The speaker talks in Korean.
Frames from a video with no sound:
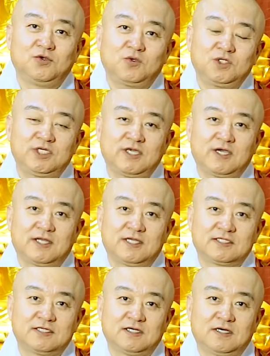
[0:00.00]
육식에
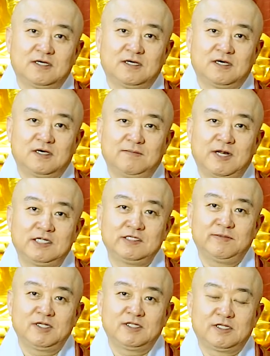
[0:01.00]
관해서 어,
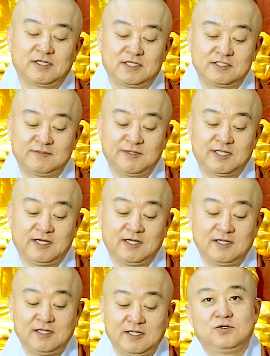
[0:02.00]
말씀을 드리겠습니다.